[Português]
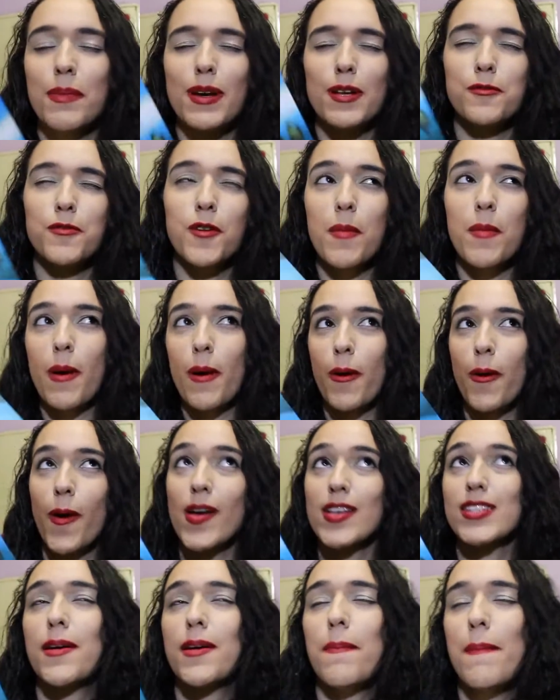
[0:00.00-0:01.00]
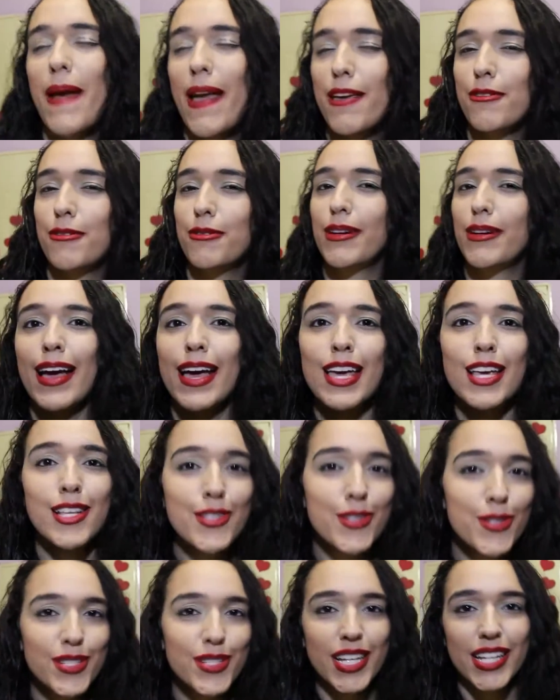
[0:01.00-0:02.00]
mas foi uma coisa meio
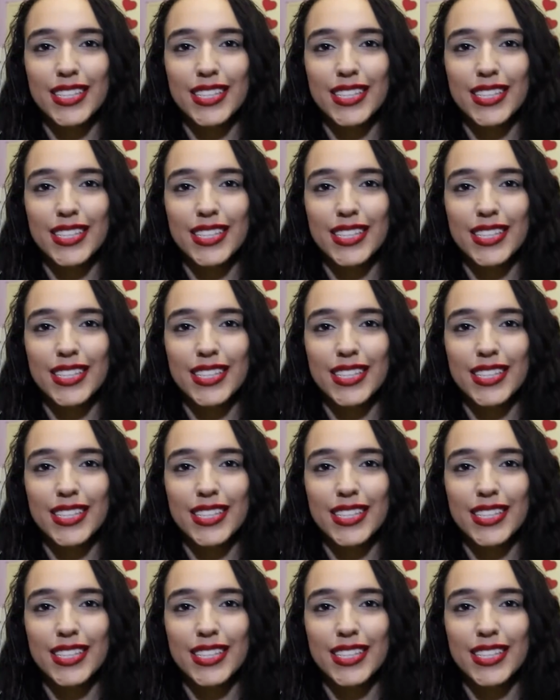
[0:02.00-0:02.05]
risos